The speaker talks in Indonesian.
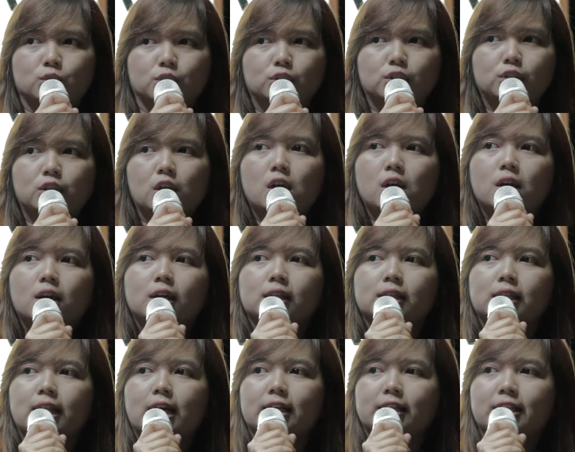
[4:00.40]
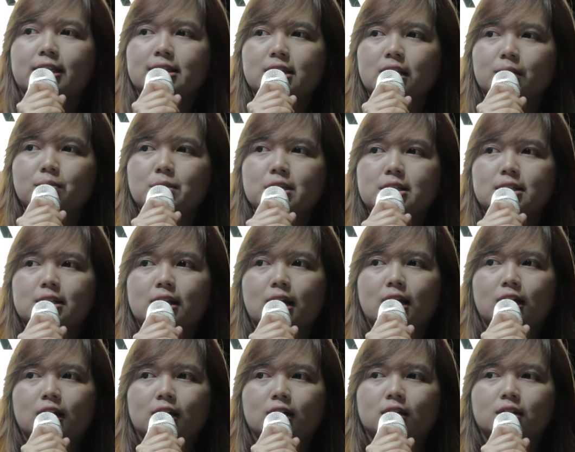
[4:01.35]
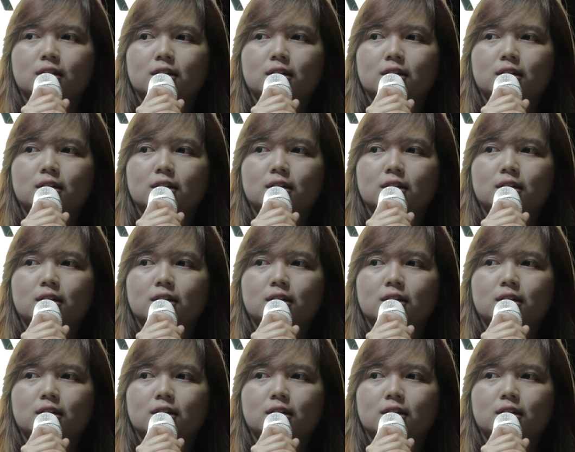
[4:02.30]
dulu dan Nixia bisa